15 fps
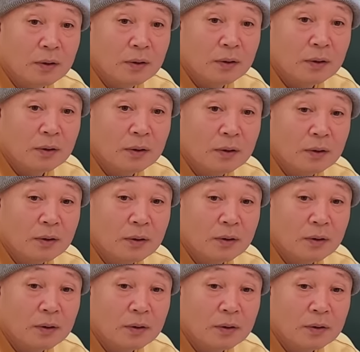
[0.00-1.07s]
어.
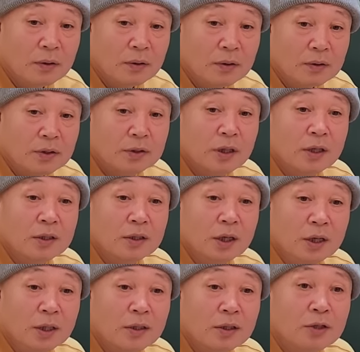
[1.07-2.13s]
시간이
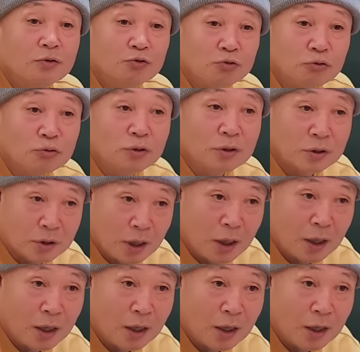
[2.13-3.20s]
해결해 줄 것이다.
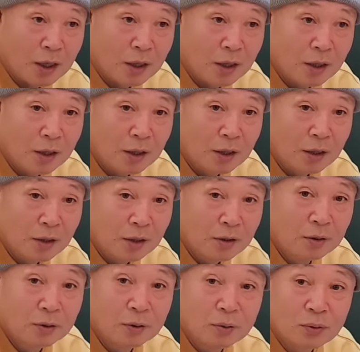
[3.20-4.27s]

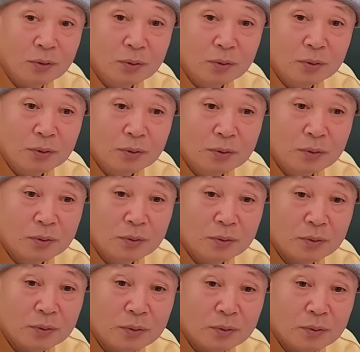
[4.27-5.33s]
이런 거고.
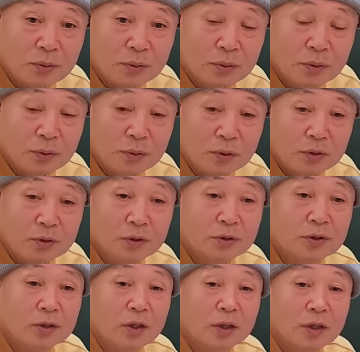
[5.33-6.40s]
어. 그럴
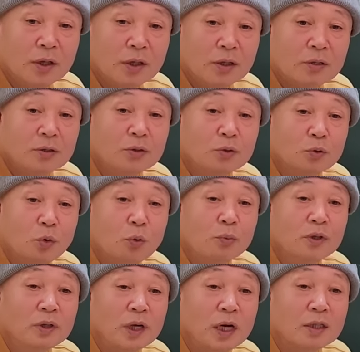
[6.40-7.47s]
시간에 그런
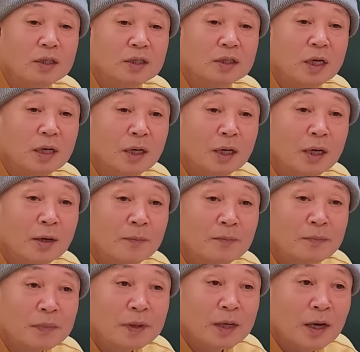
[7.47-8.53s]
고민할 시간에
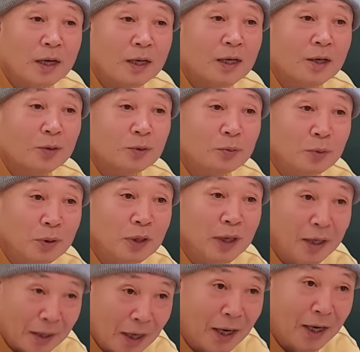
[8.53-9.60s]
하나라도 뭘
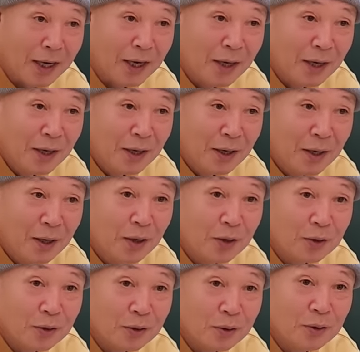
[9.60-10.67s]
해라.
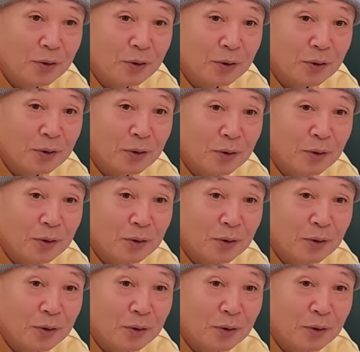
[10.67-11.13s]
어, 어.